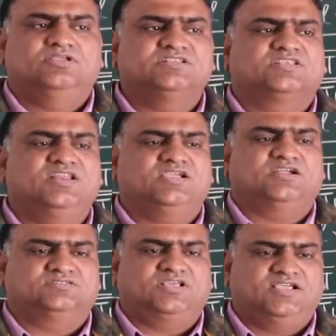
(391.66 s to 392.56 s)
इसलिए
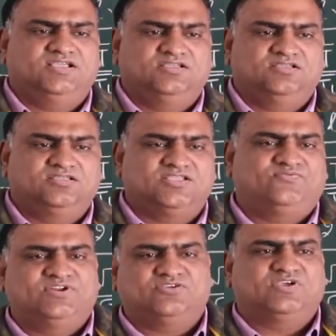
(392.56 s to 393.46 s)
करता है कि
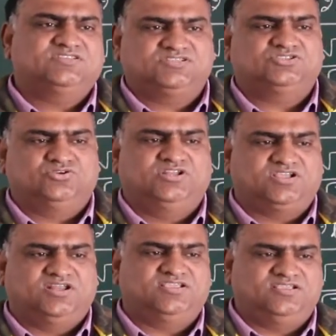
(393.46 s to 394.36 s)
फ्रिक्वेंसी जो
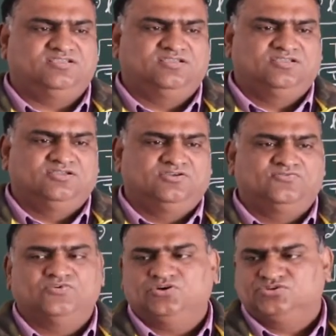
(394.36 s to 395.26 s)
निकलेगी
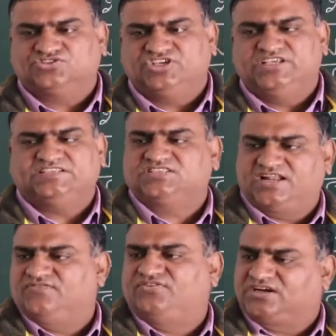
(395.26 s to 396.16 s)
वो उसके इस
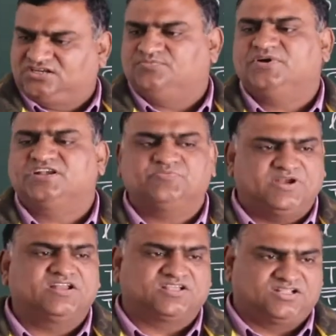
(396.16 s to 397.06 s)
सारे फैक्टर पर
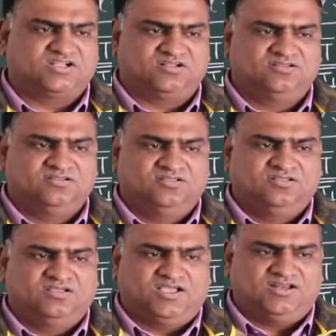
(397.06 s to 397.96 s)
डिपेंड करेगा
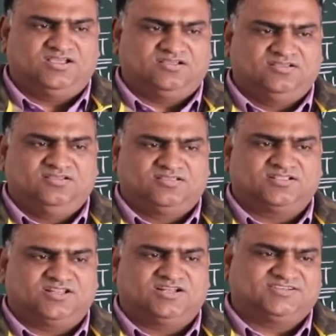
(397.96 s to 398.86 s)
है ना
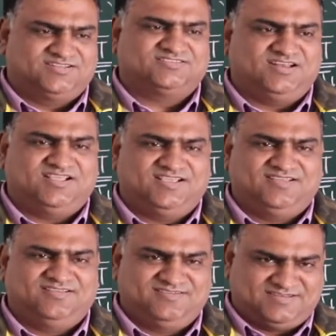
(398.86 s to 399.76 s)
कितना टेंशन है
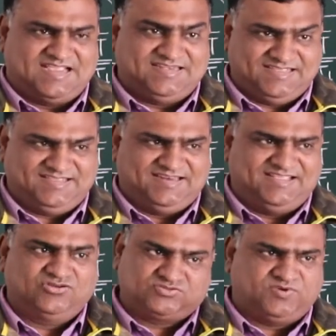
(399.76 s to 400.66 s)
टाइट है कि नहीं
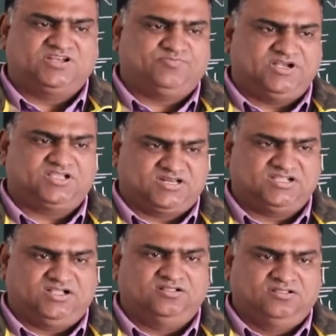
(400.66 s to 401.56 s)
है उस पर डिपेंड
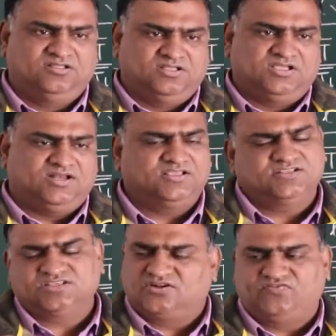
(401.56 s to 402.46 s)
करेगा है ना ये
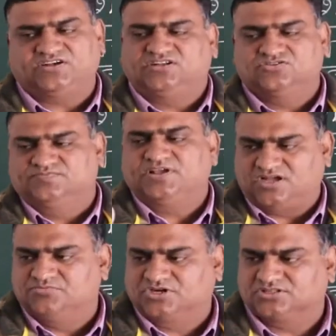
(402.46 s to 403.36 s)
सारा फैक्टर उसमें
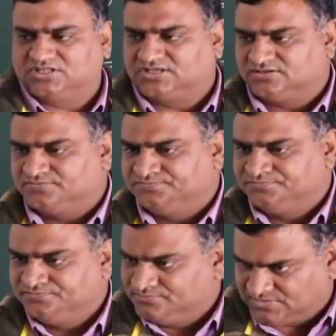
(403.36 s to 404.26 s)
काम करता है
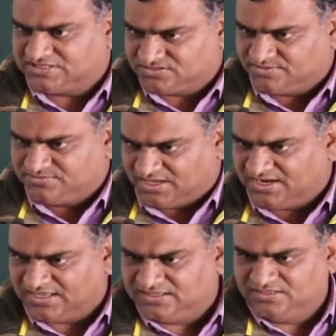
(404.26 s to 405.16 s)
बात समझ में आ
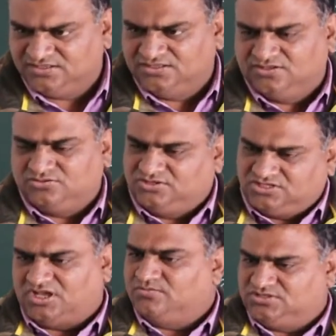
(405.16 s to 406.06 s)
रहा है तो
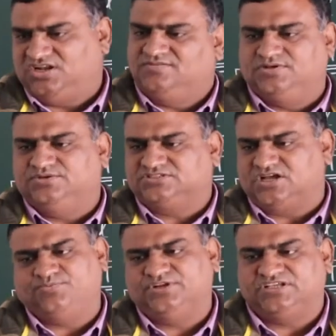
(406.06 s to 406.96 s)
गिटार बजाने में भी इसका
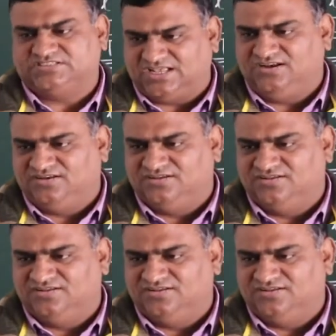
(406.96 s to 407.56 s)
अप्लीकेशन